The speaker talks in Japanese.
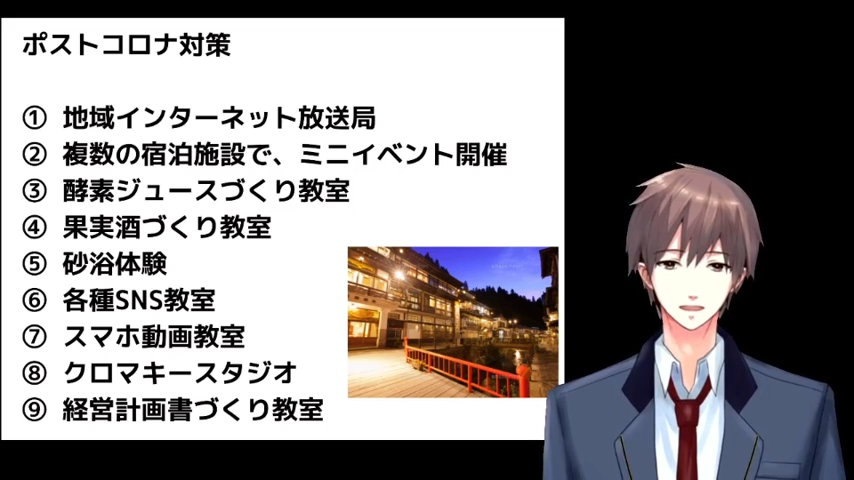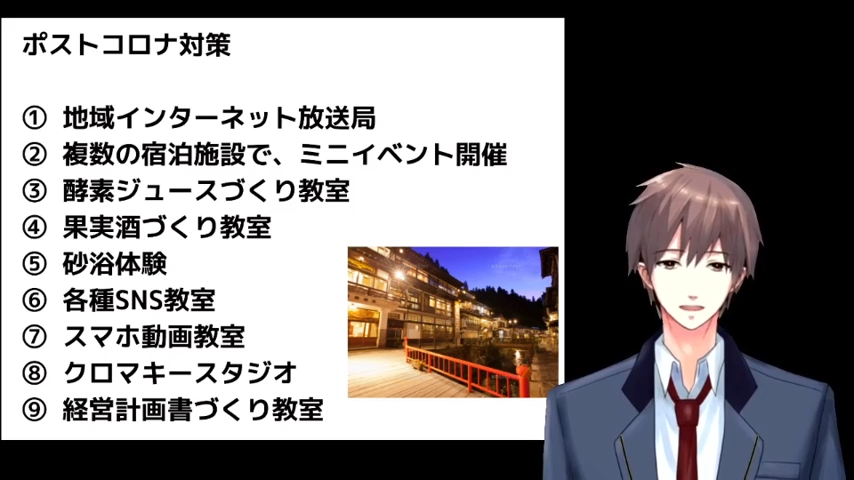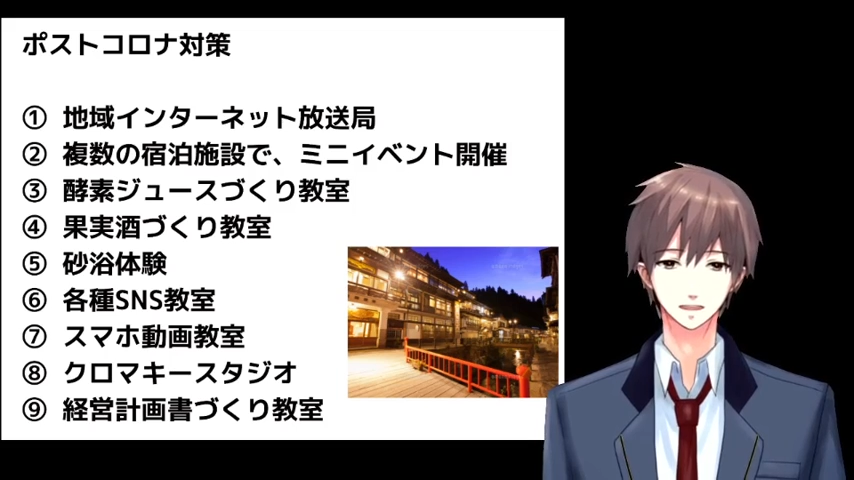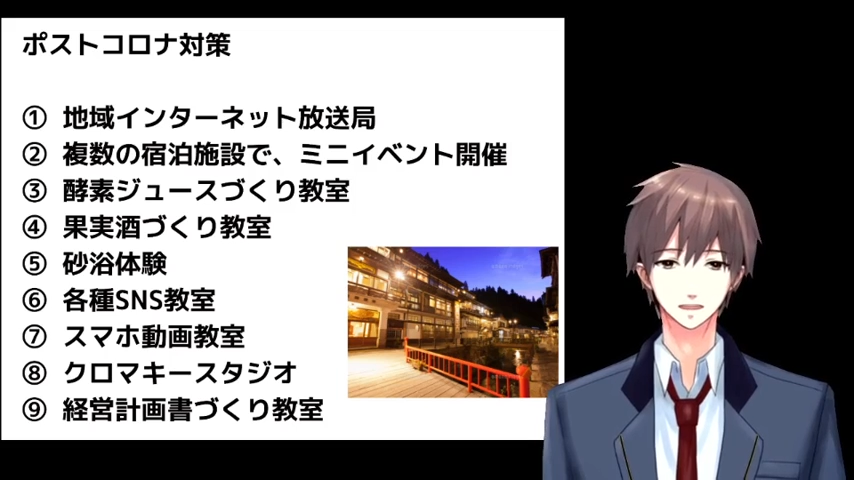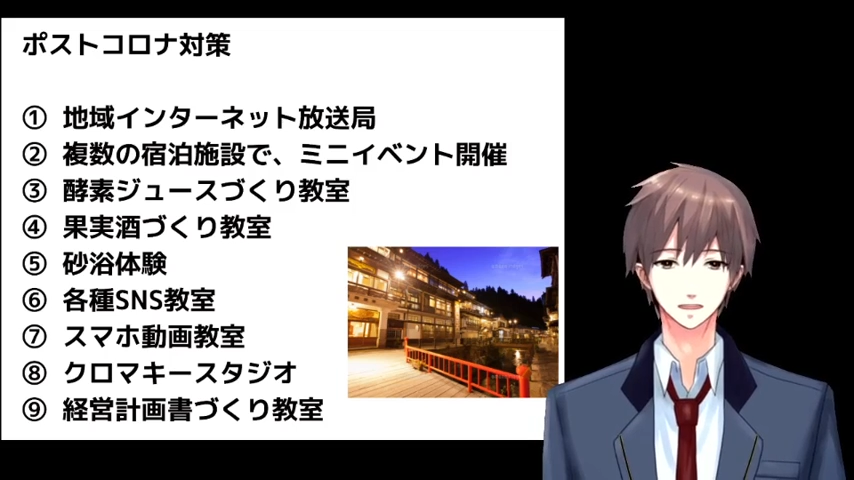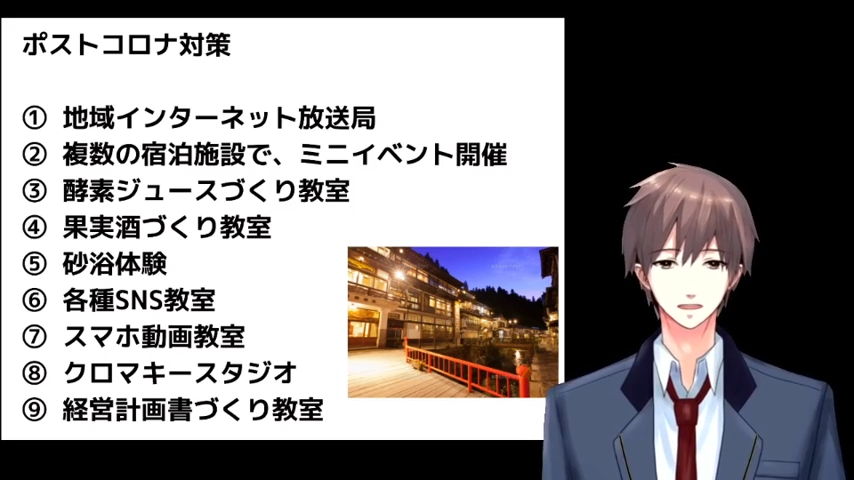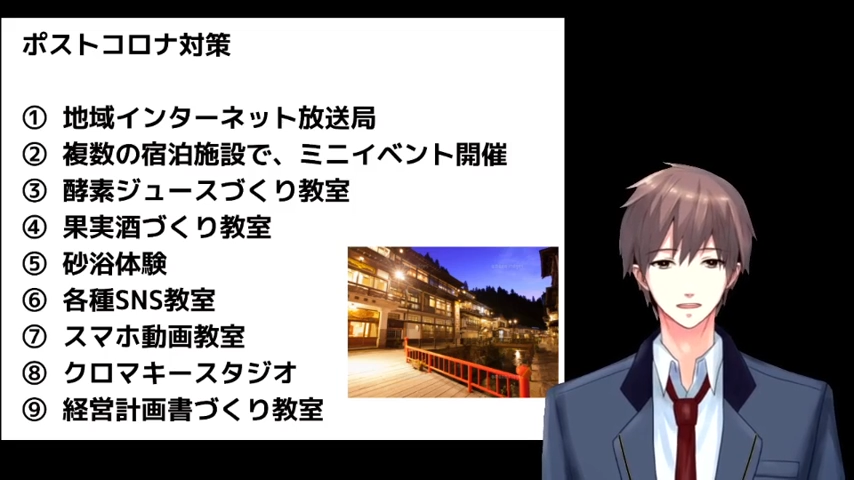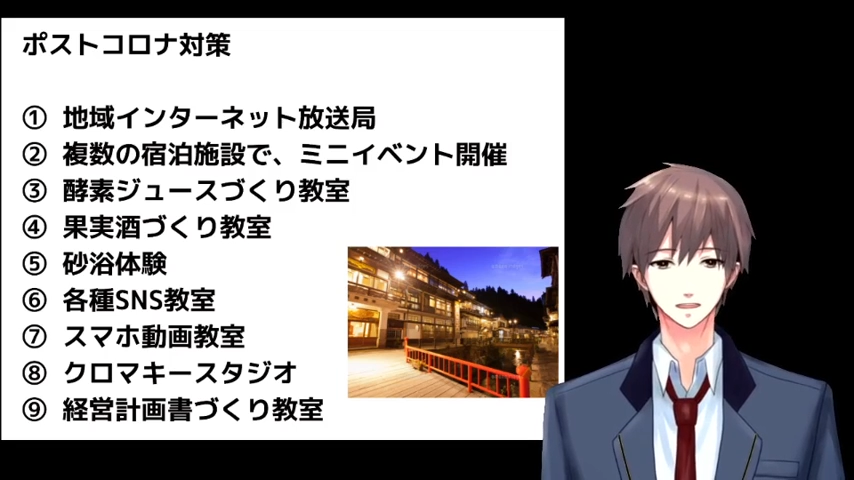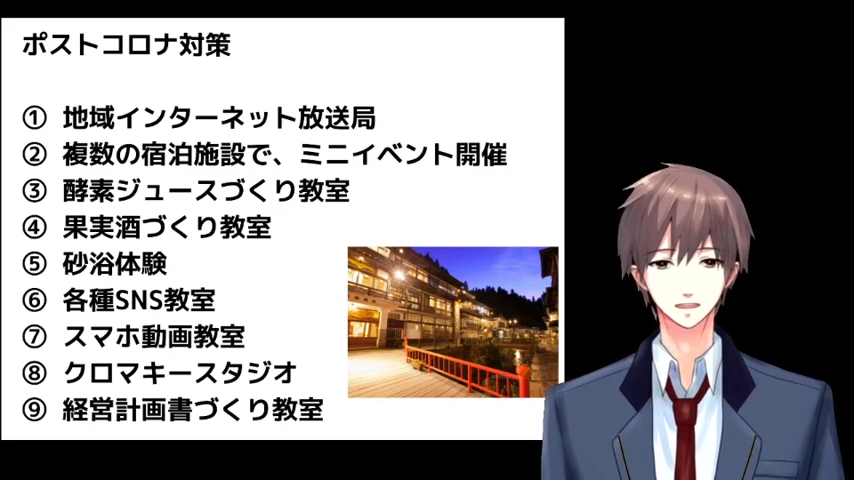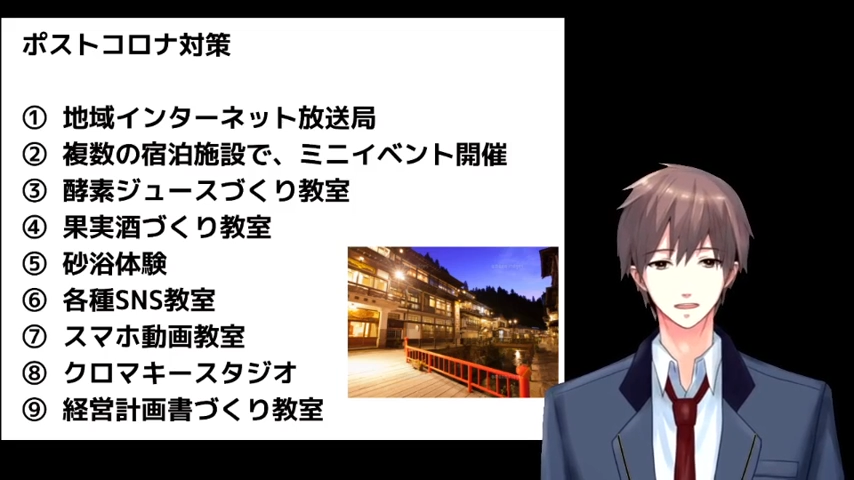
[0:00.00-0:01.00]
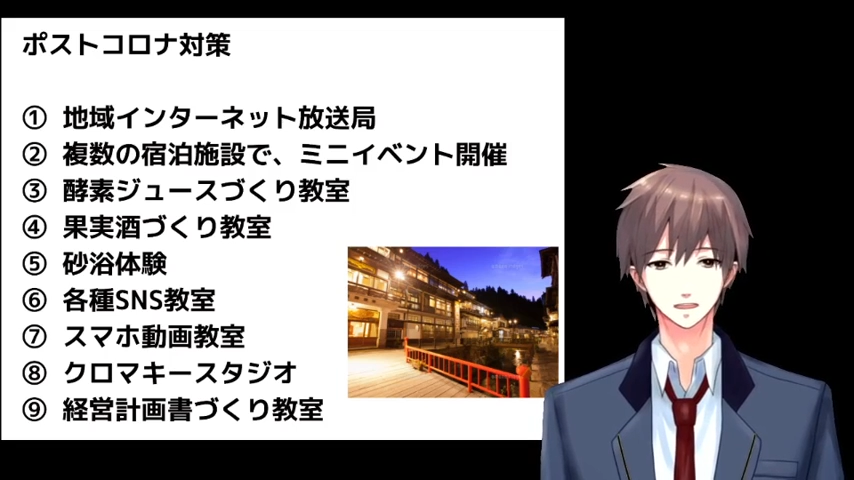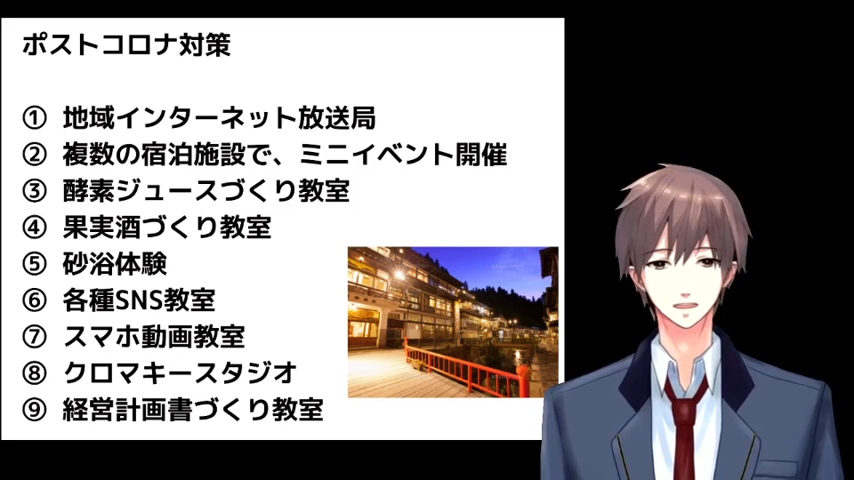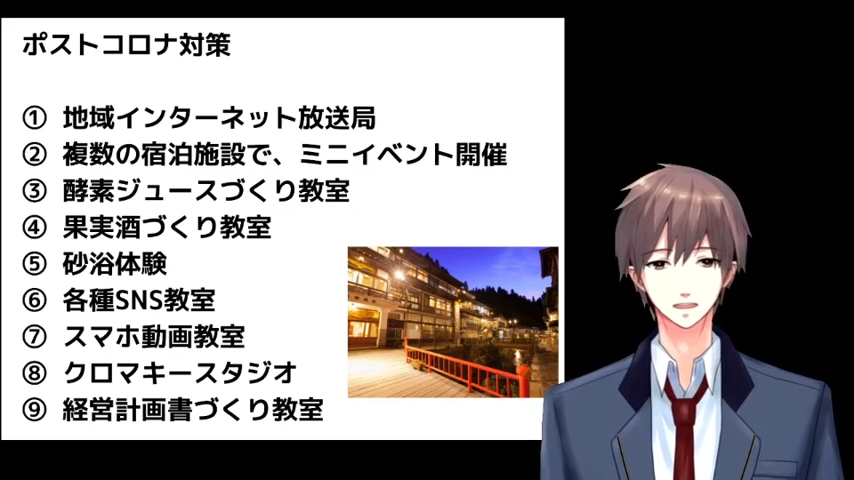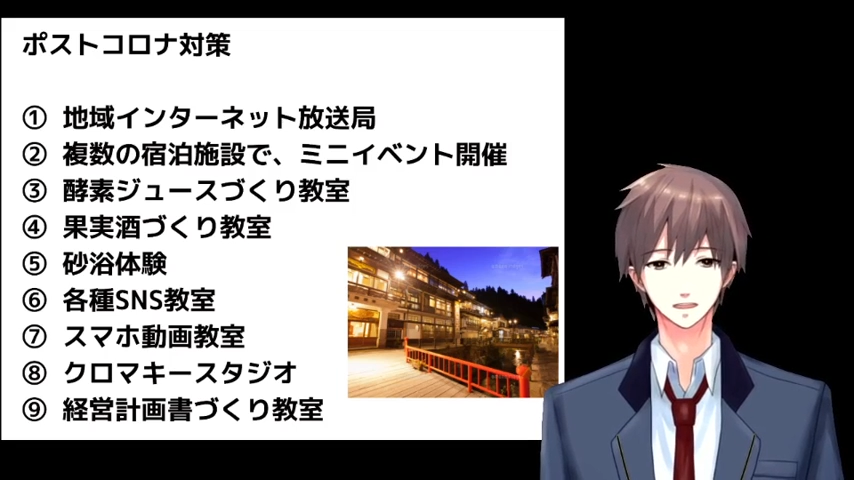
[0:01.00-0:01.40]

それらを教える、